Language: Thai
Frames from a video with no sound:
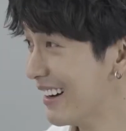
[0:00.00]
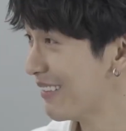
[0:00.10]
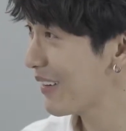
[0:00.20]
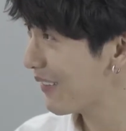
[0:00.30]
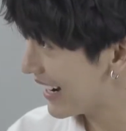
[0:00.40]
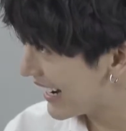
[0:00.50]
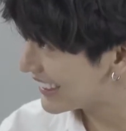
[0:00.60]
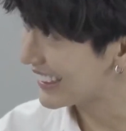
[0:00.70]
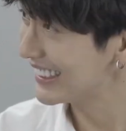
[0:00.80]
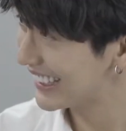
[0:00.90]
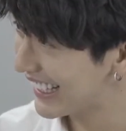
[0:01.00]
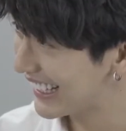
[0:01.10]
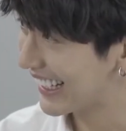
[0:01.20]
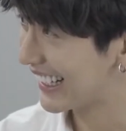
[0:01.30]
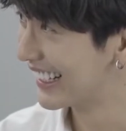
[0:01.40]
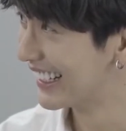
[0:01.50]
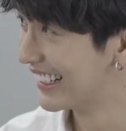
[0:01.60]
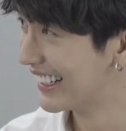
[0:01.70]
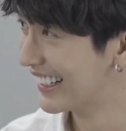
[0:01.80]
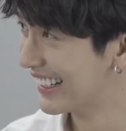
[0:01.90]
ก็ไม่เวอร์จริงๆแต่จะมีรูป
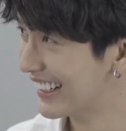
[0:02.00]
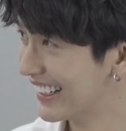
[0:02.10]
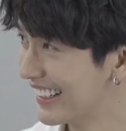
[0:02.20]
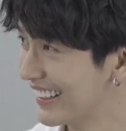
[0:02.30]
นะจะมีรูป